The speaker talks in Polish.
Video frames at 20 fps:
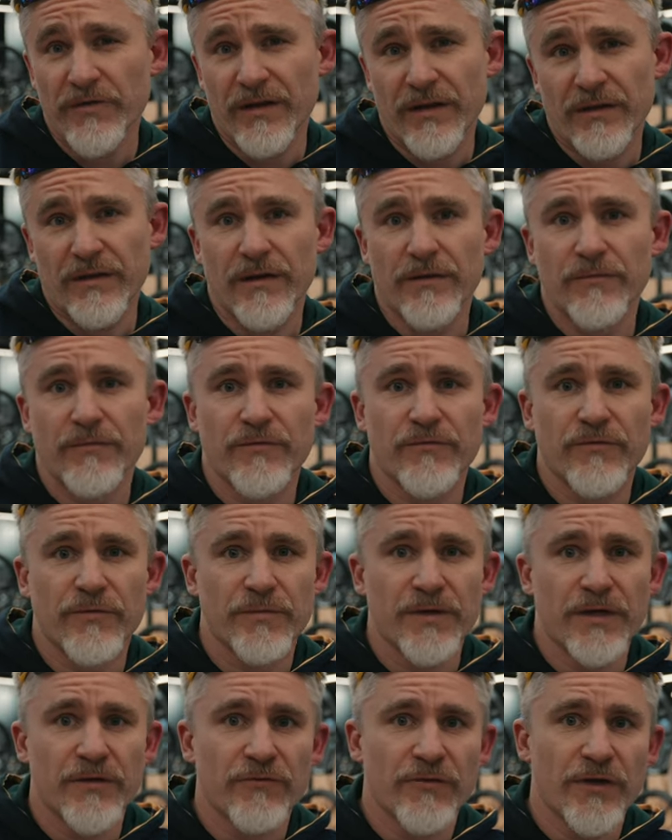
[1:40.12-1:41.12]
zatem
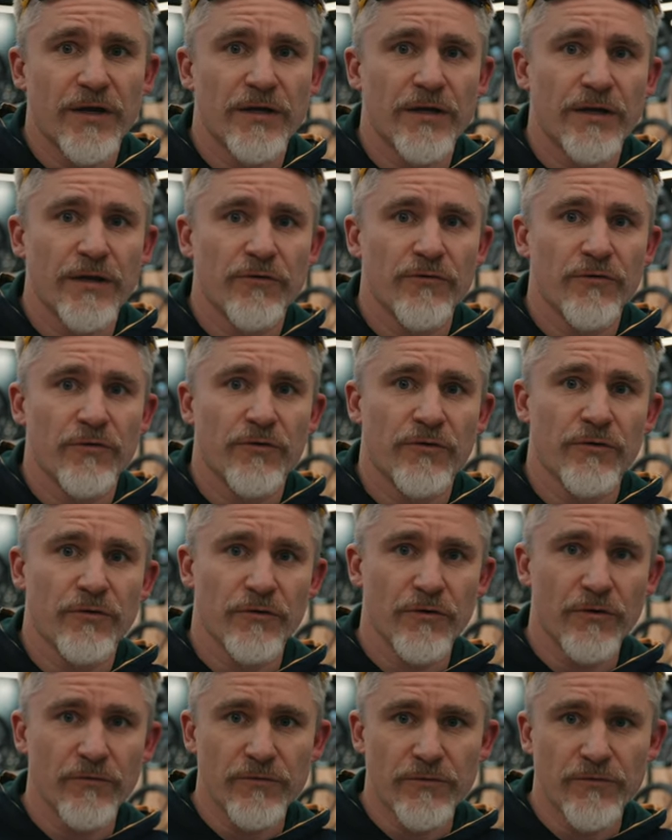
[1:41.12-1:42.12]
wybrać jakieś
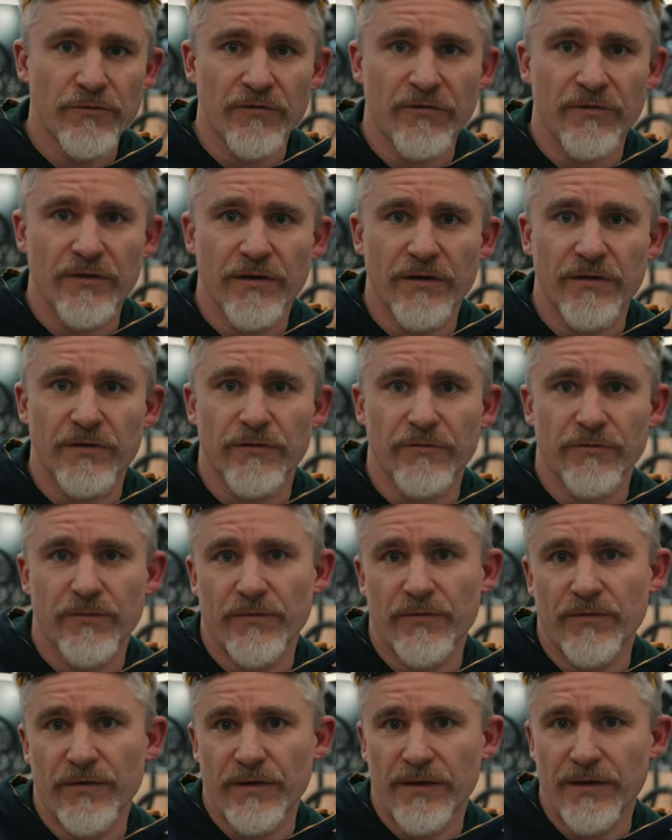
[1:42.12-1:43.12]
nowoczesne
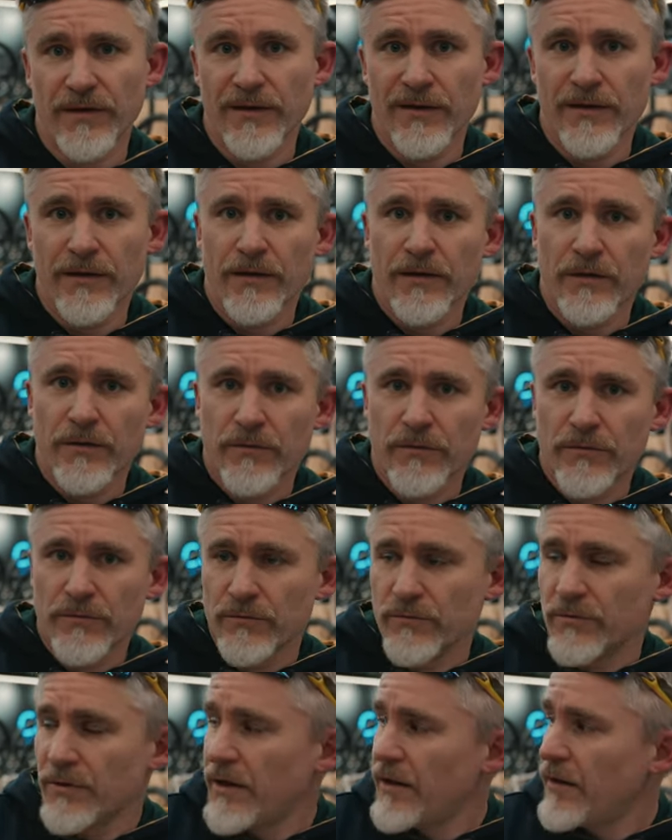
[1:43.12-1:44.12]
rozwiązanie,
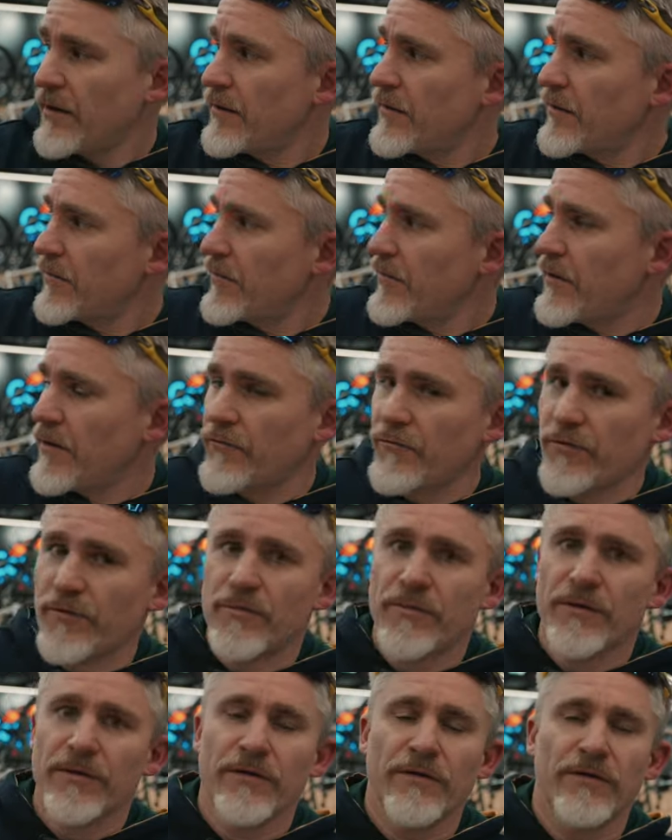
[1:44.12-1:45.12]
które
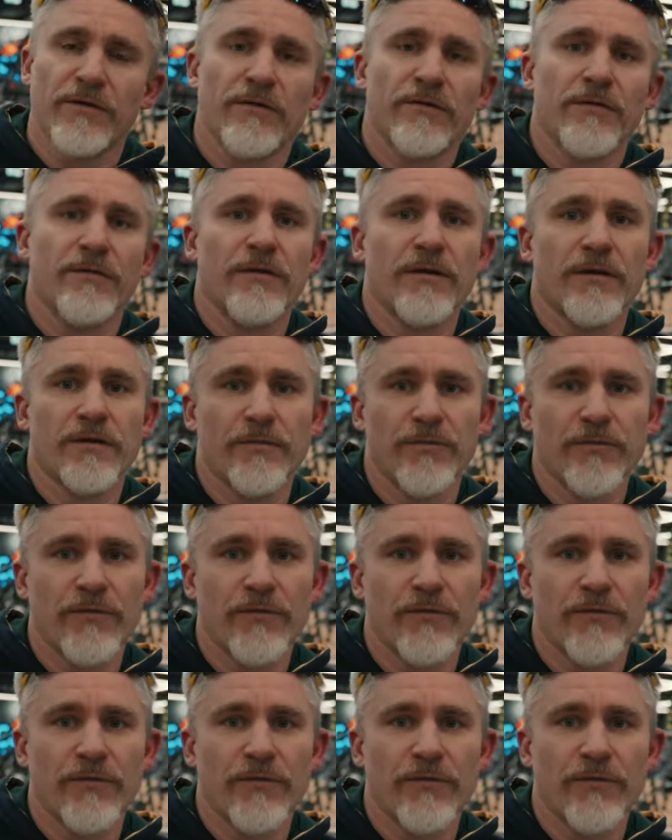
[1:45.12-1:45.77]
znajdziemy na tym